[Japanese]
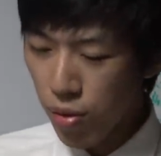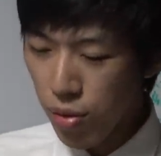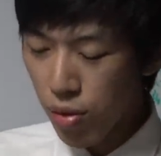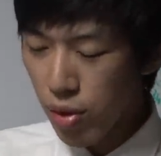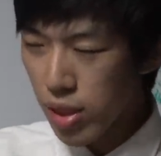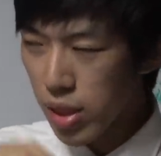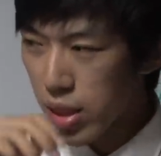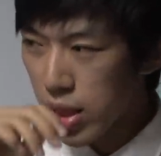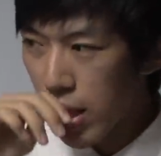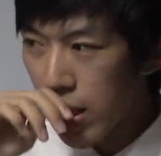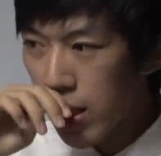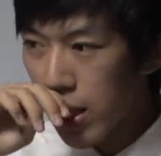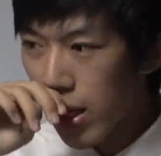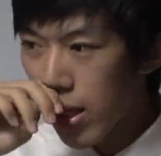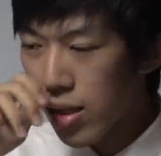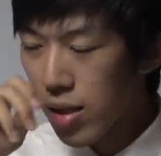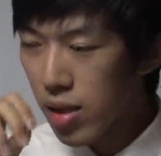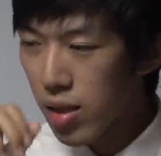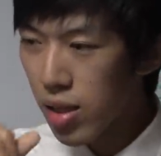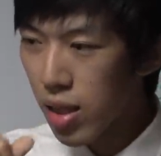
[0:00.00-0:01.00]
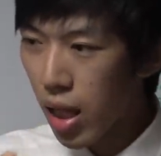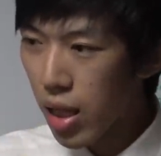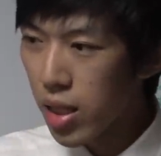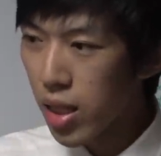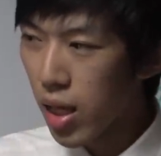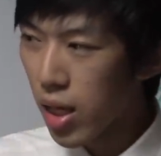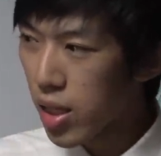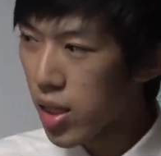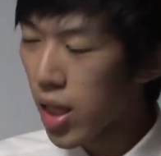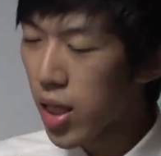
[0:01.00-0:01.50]
本当に宣伝なん
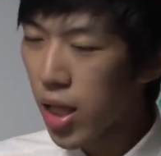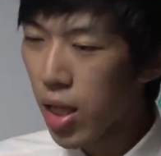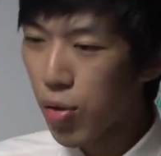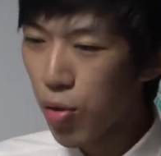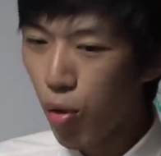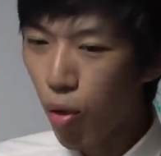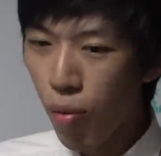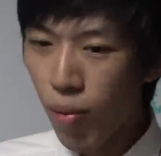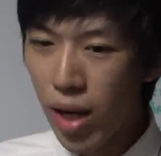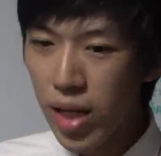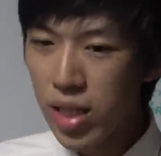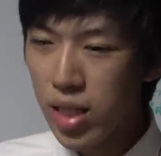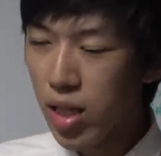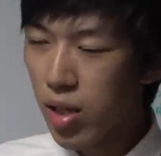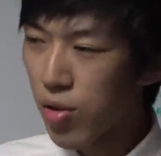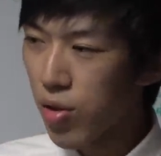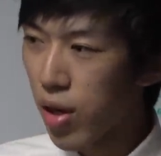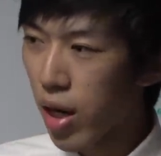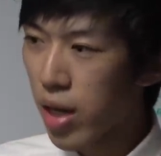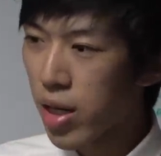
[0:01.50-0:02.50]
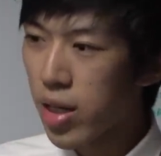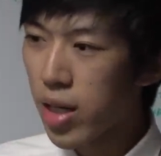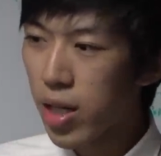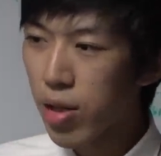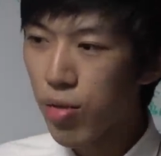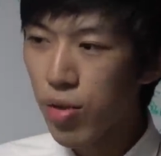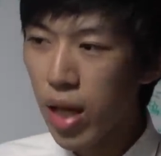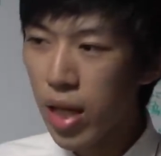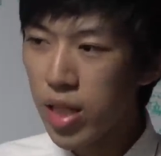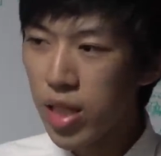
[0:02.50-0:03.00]
だなただのコマーシャルを
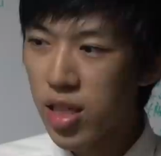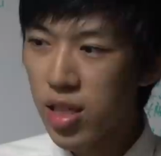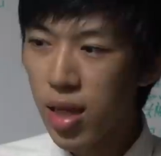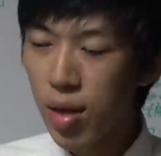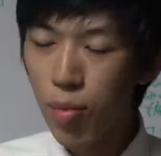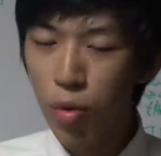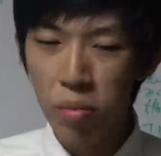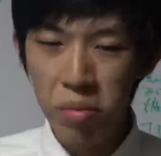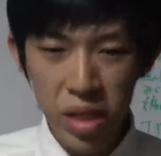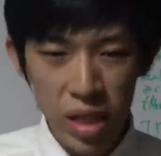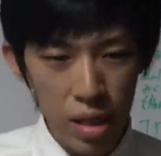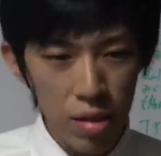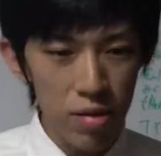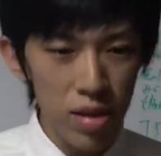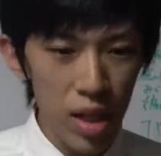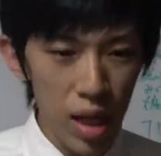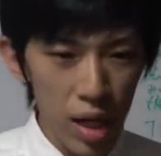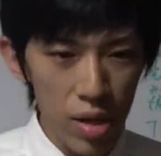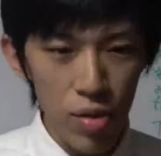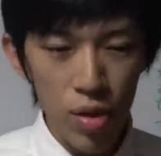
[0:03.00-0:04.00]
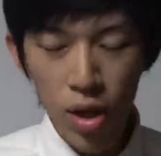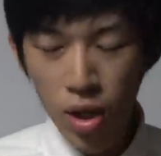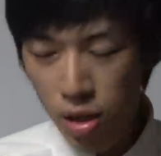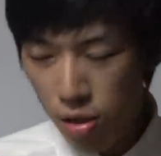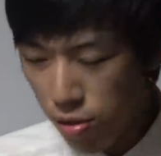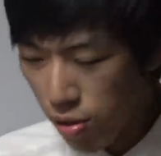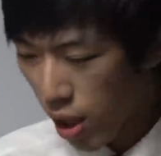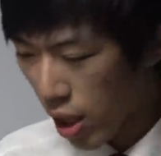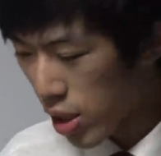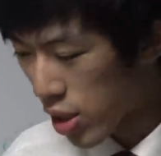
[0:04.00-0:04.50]
延々と何時間も見てるんだなと
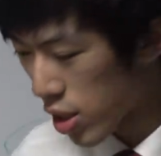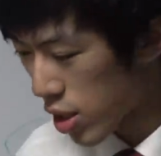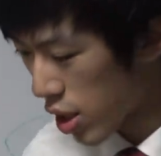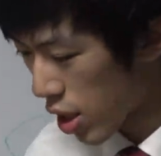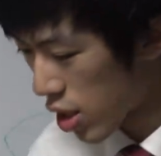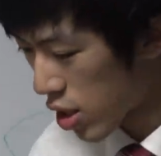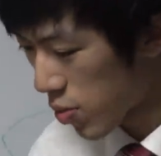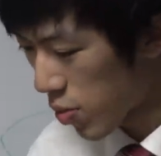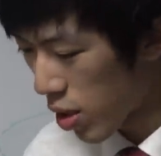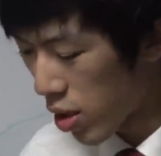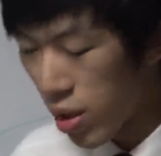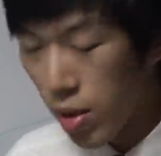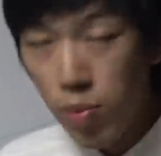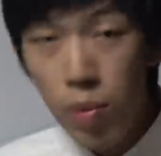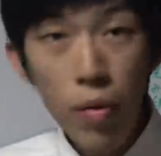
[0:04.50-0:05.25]
いう感じになってしまう、